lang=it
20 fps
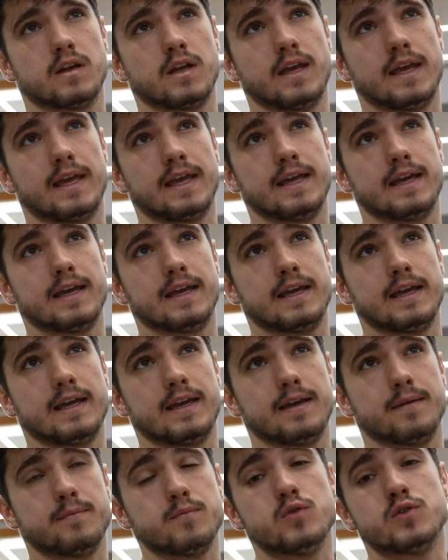
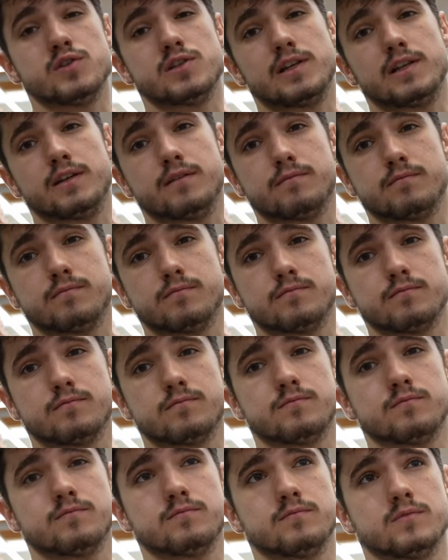e muesli,
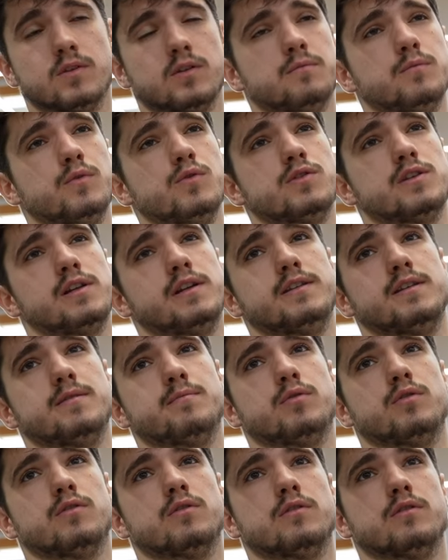non muesli,
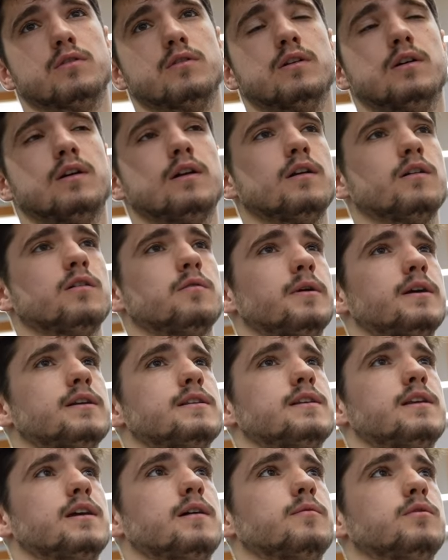tipo come
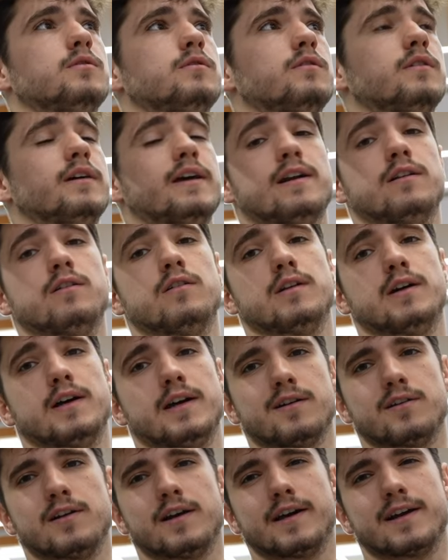si chiamano? Granola,
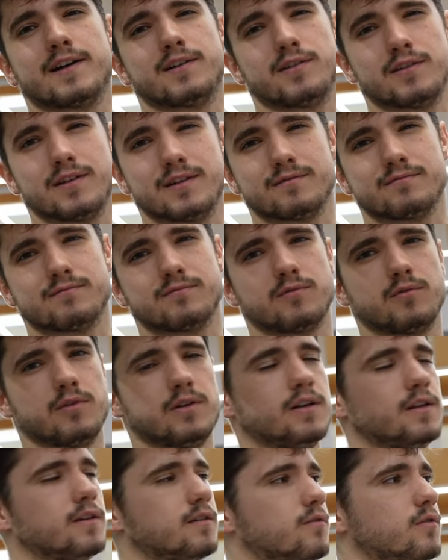ecco la granola,
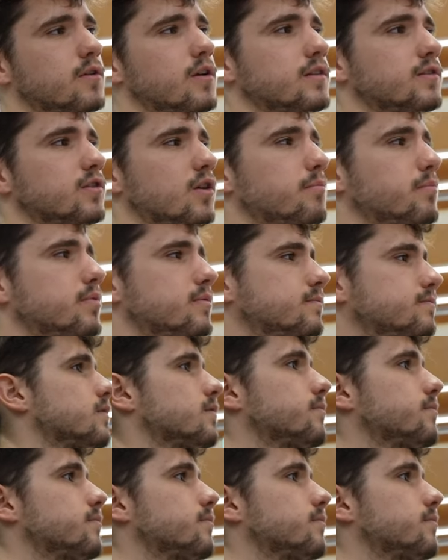Quelli, quello è il top.